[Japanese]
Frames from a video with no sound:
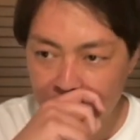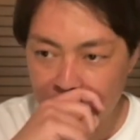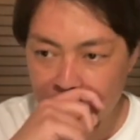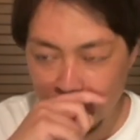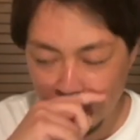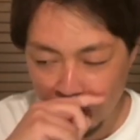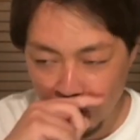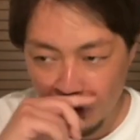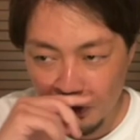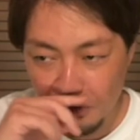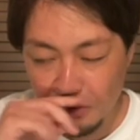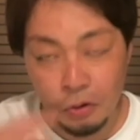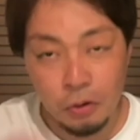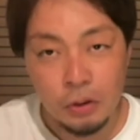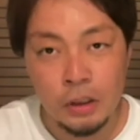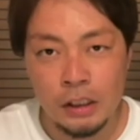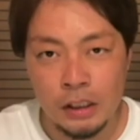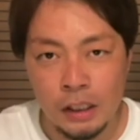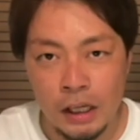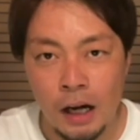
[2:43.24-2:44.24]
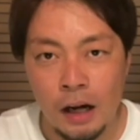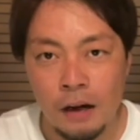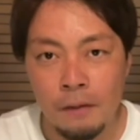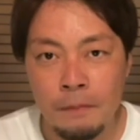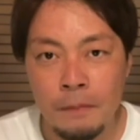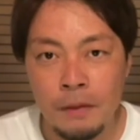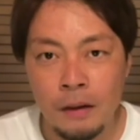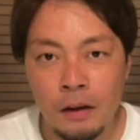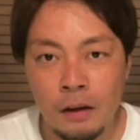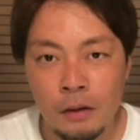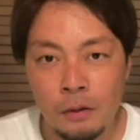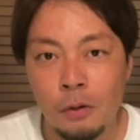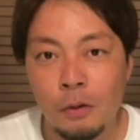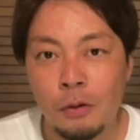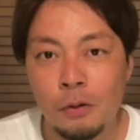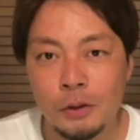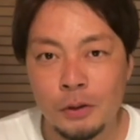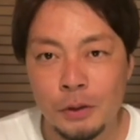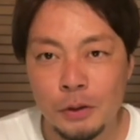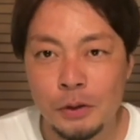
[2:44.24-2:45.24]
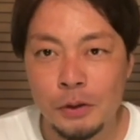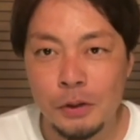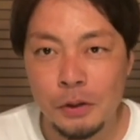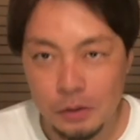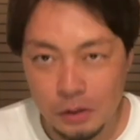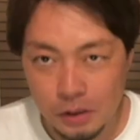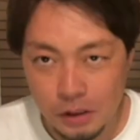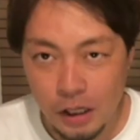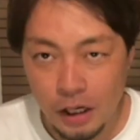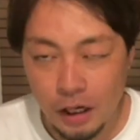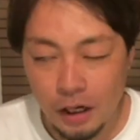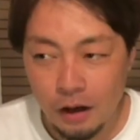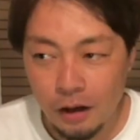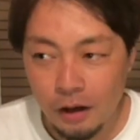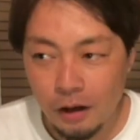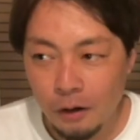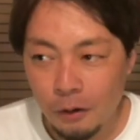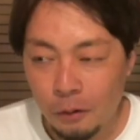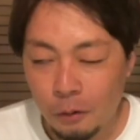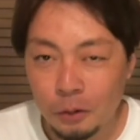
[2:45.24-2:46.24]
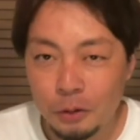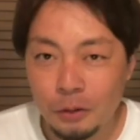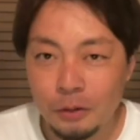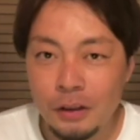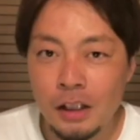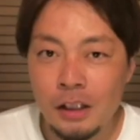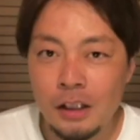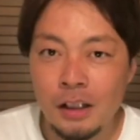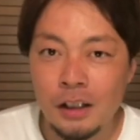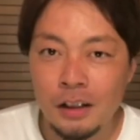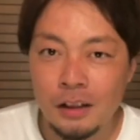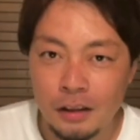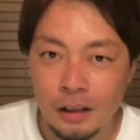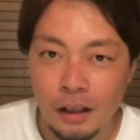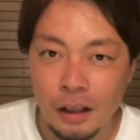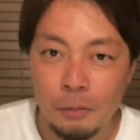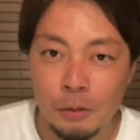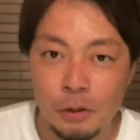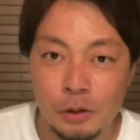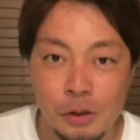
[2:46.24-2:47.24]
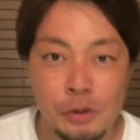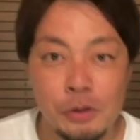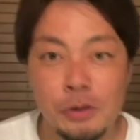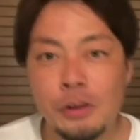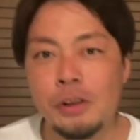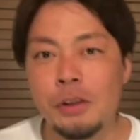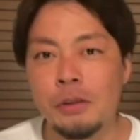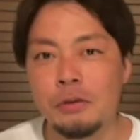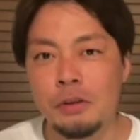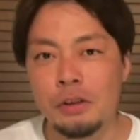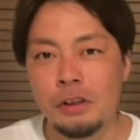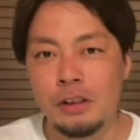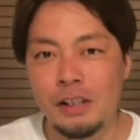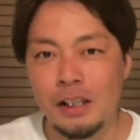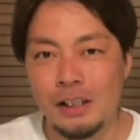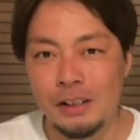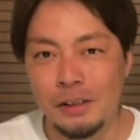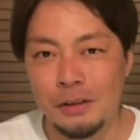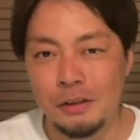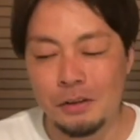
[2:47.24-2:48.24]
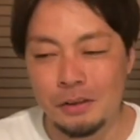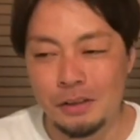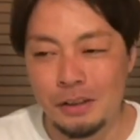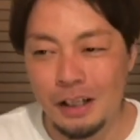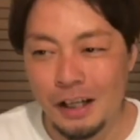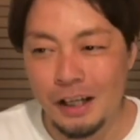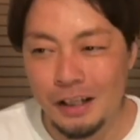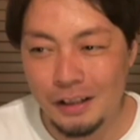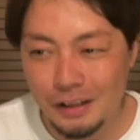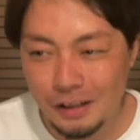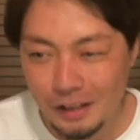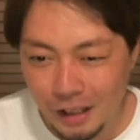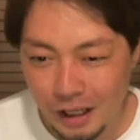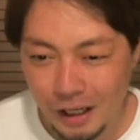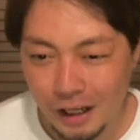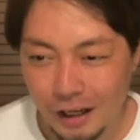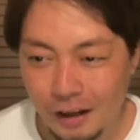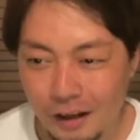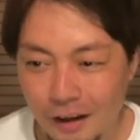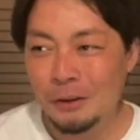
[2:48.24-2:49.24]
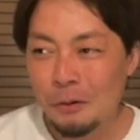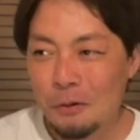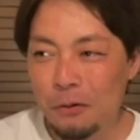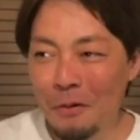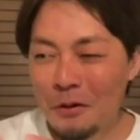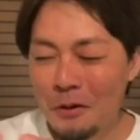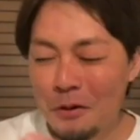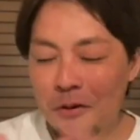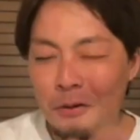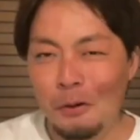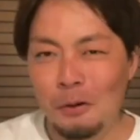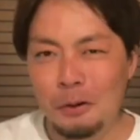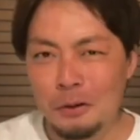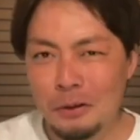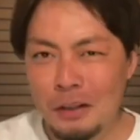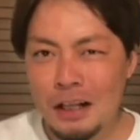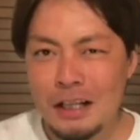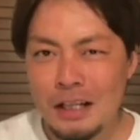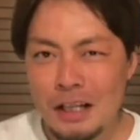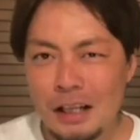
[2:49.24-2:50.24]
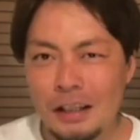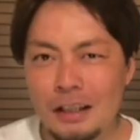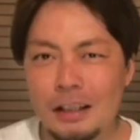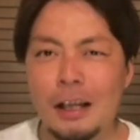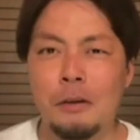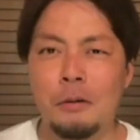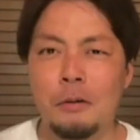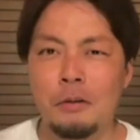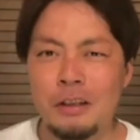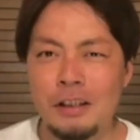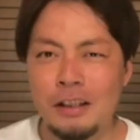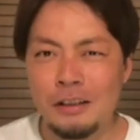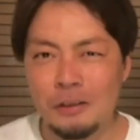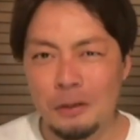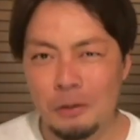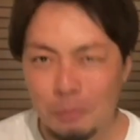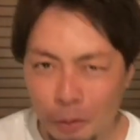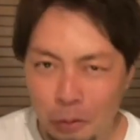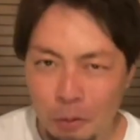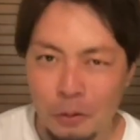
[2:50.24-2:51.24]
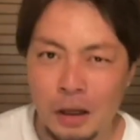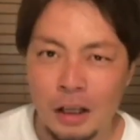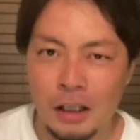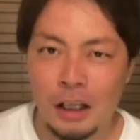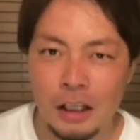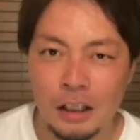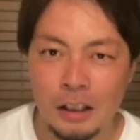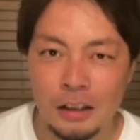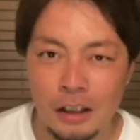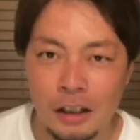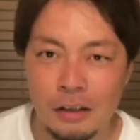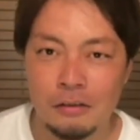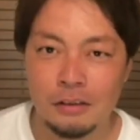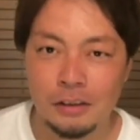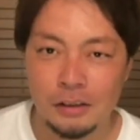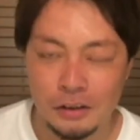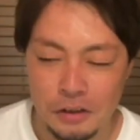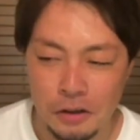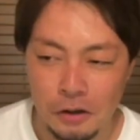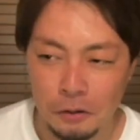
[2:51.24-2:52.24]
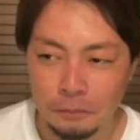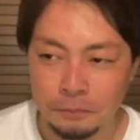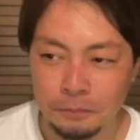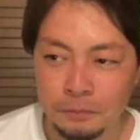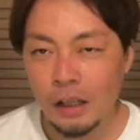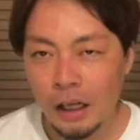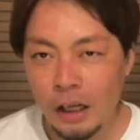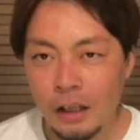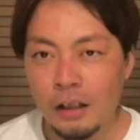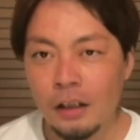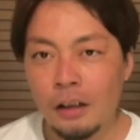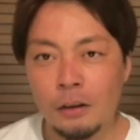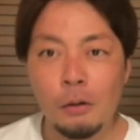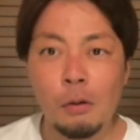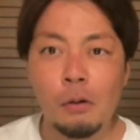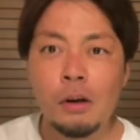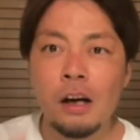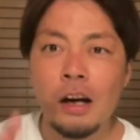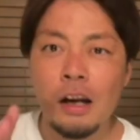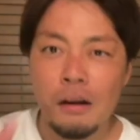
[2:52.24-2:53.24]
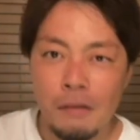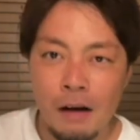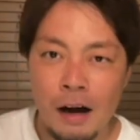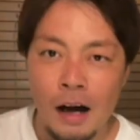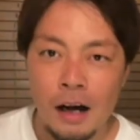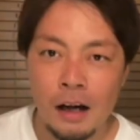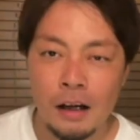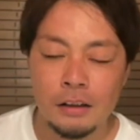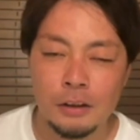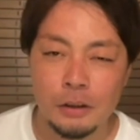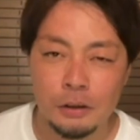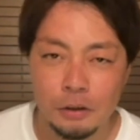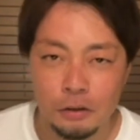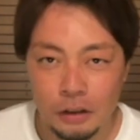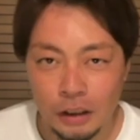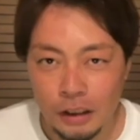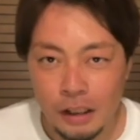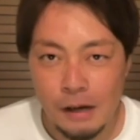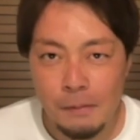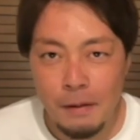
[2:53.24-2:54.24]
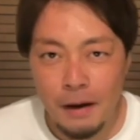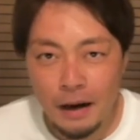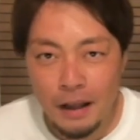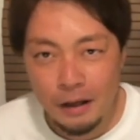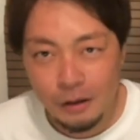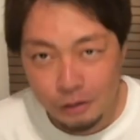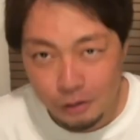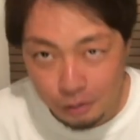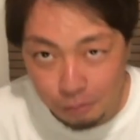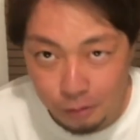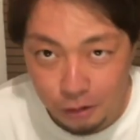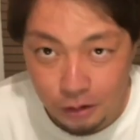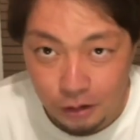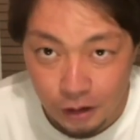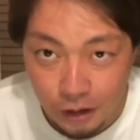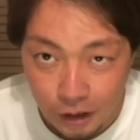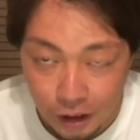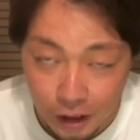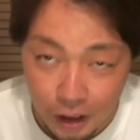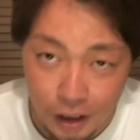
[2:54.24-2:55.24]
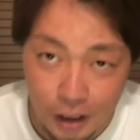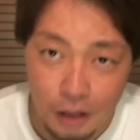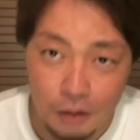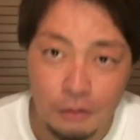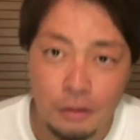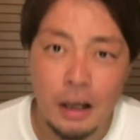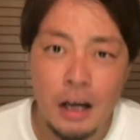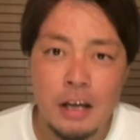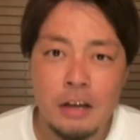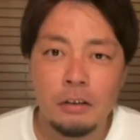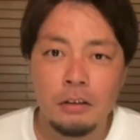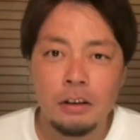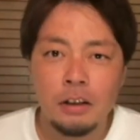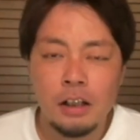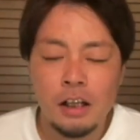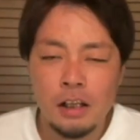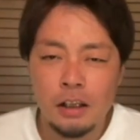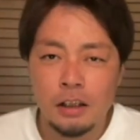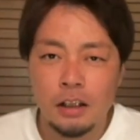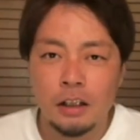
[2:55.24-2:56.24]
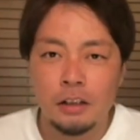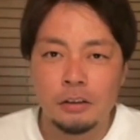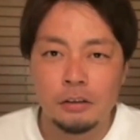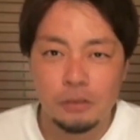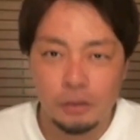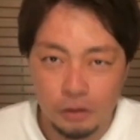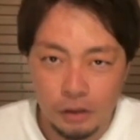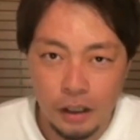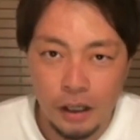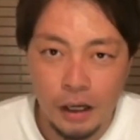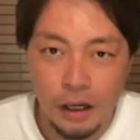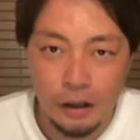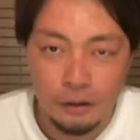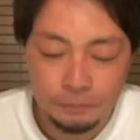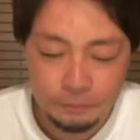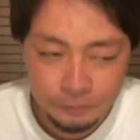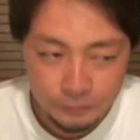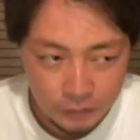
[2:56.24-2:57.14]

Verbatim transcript: その5人が高校卒業して、大人になってもう就職した状態で、そこの大人になった5人の物語になるんですよ。はい。こっからはちょっとネタバレ含む映画の内容になっていくので、